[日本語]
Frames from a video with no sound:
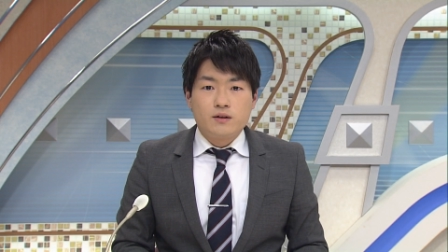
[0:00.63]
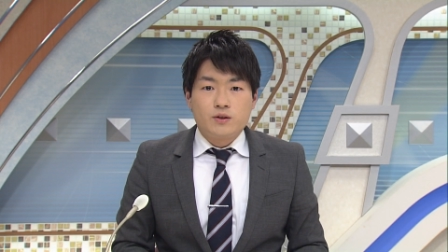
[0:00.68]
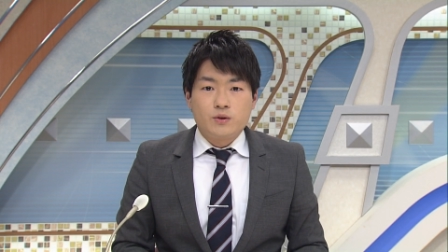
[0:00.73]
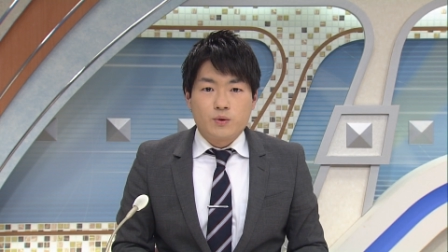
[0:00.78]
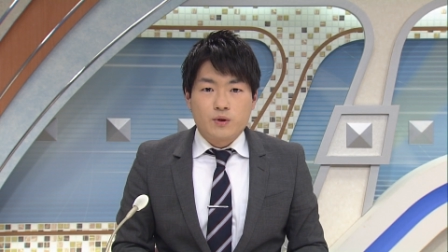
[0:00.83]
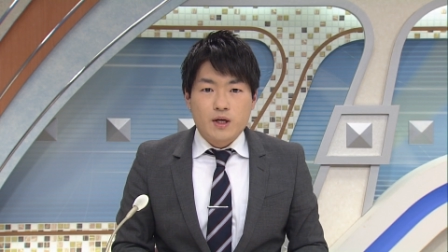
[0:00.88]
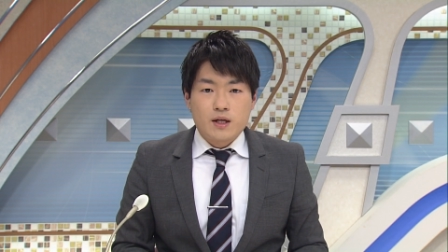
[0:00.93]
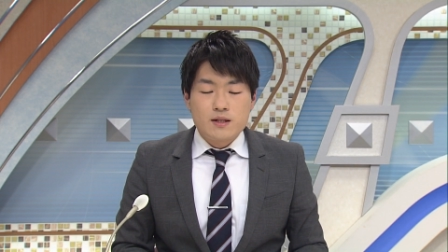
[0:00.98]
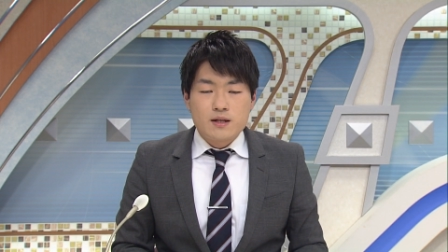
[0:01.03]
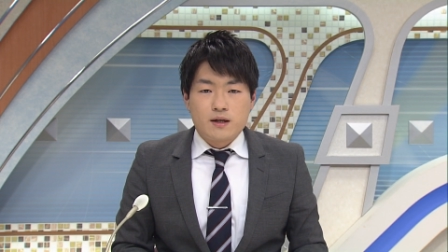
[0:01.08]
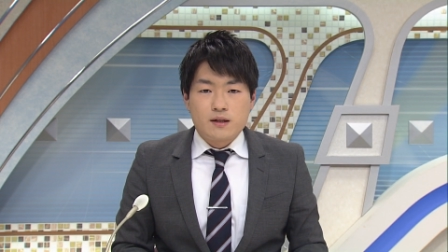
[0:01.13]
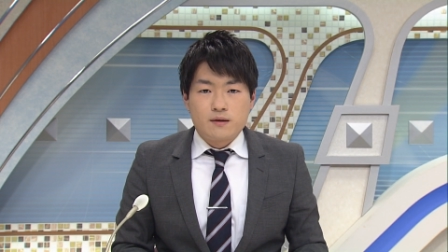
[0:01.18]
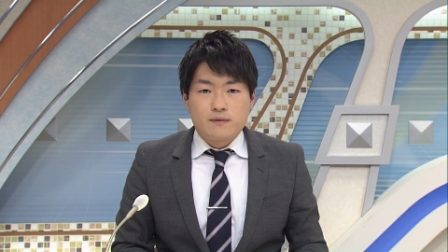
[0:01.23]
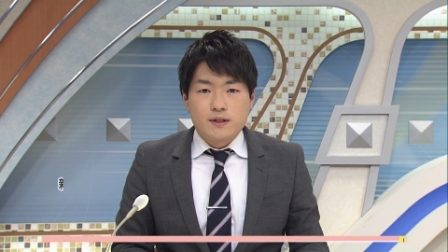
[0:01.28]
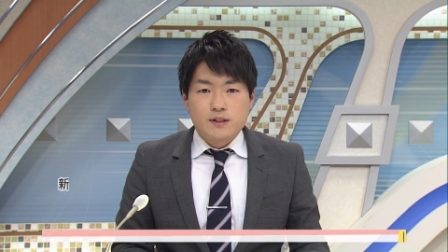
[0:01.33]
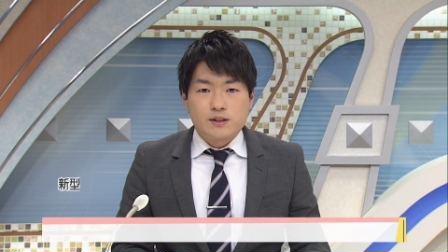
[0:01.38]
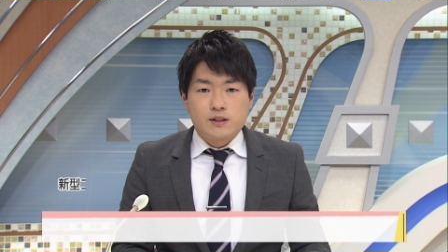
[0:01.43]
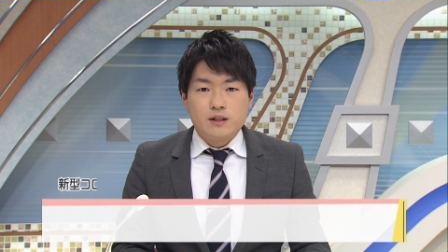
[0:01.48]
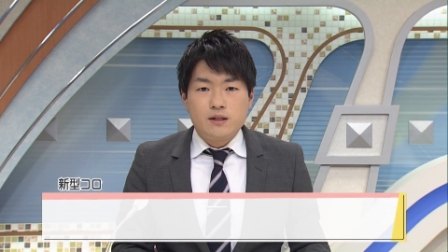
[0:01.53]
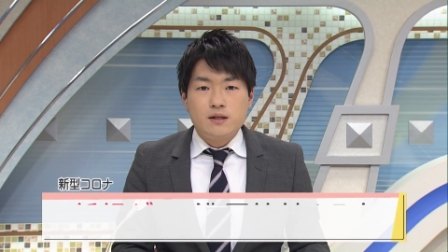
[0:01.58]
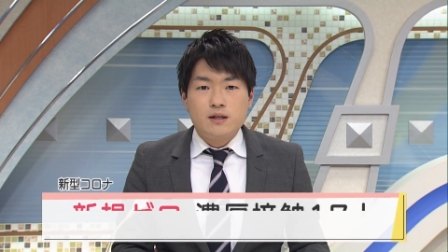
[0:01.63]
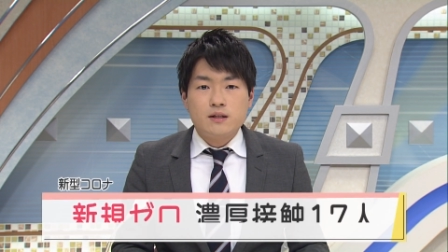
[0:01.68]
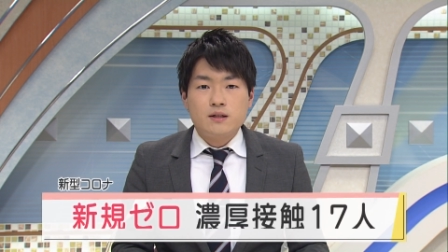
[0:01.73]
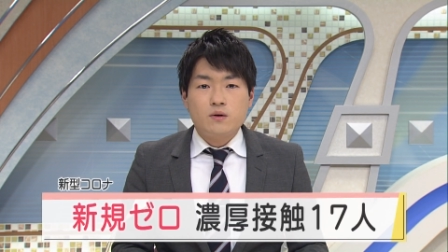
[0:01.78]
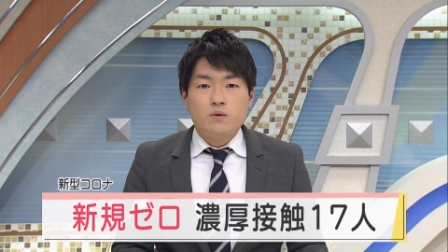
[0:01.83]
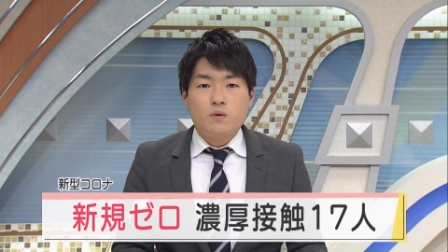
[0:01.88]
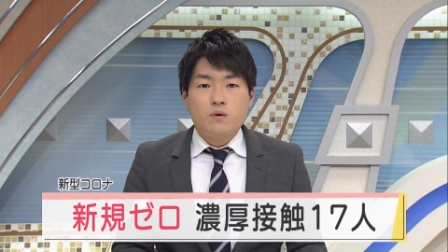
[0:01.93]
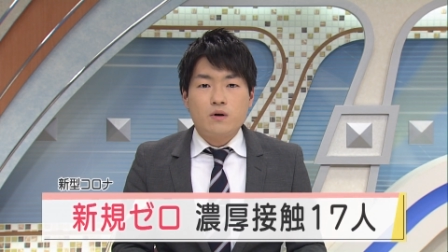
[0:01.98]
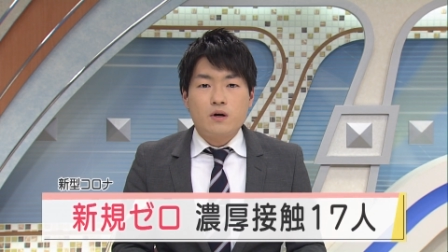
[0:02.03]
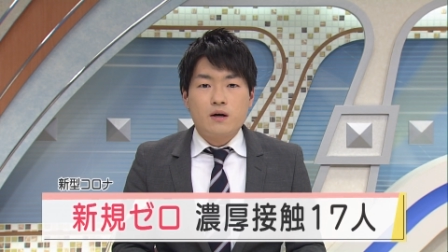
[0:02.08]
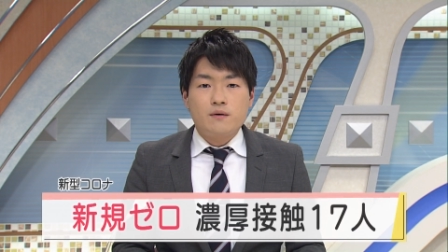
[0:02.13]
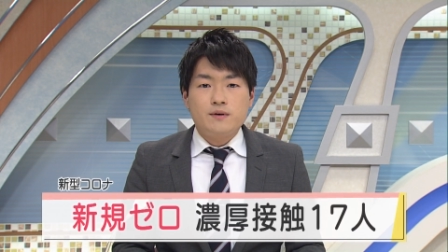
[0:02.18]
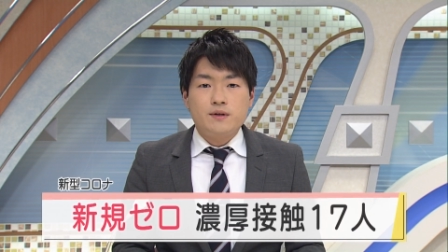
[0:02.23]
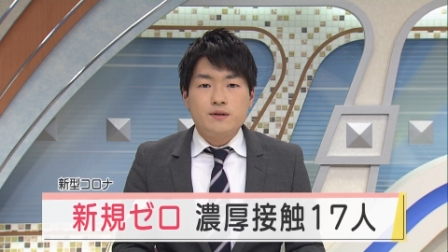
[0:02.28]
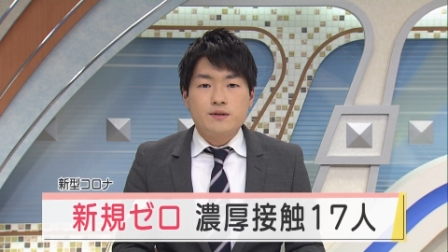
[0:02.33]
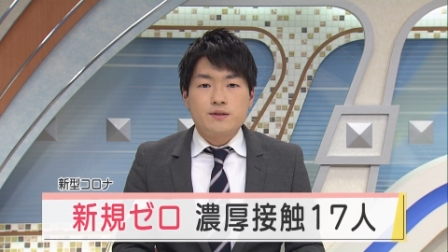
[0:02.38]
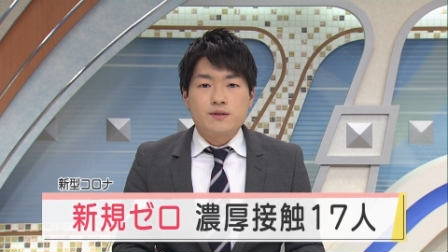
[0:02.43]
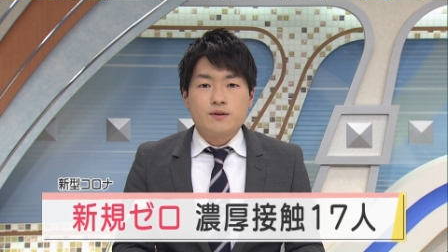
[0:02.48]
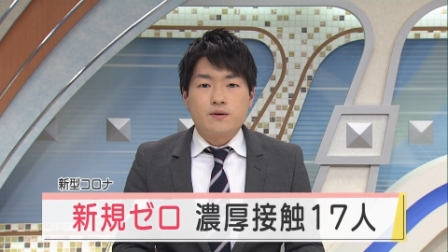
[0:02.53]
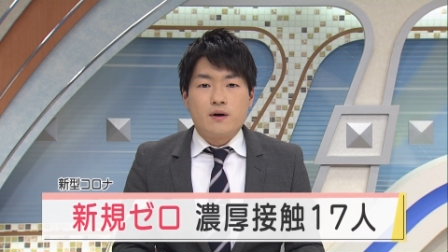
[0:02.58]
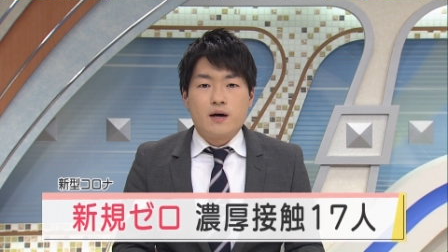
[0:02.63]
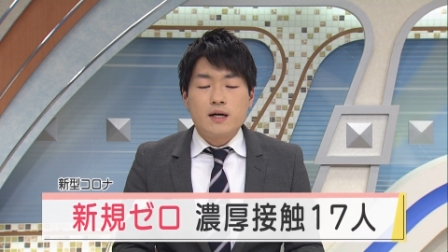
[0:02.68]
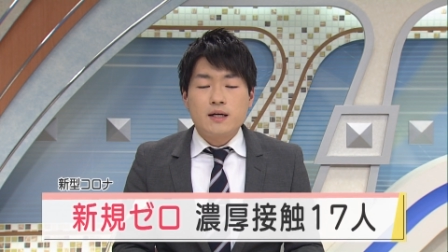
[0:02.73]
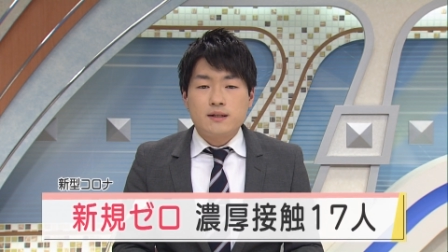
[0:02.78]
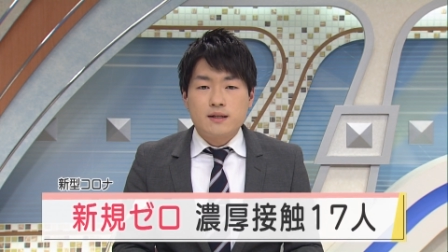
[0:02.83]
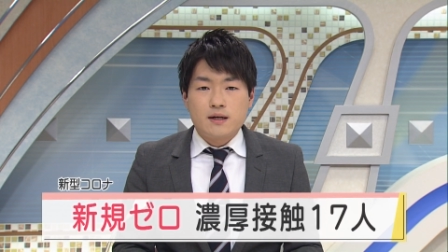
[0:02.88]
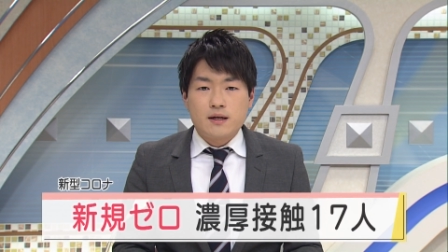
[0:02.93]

今日県内では新型コロナウイルスの新